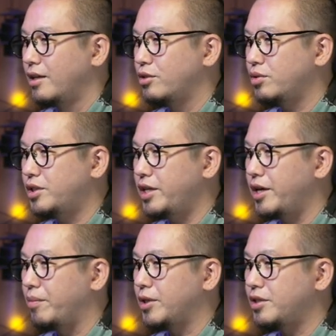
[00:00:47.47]
そし
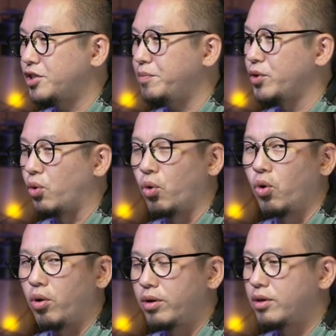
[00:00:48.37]
てまたジープの
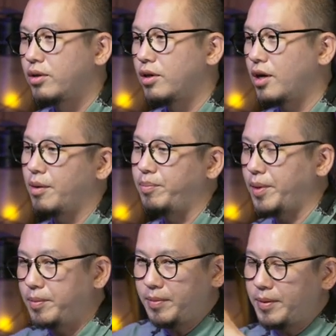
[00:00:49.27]
ロゴが
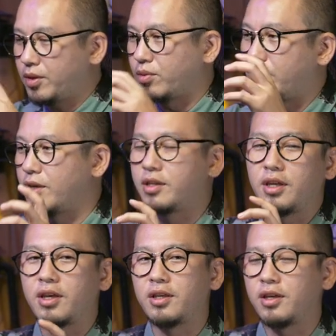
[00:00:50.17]
ビビビッと電気
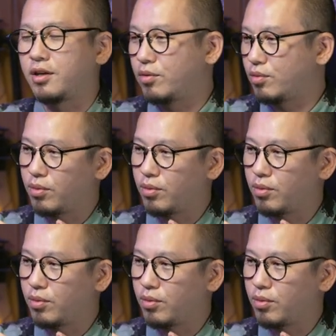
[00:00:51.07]
的に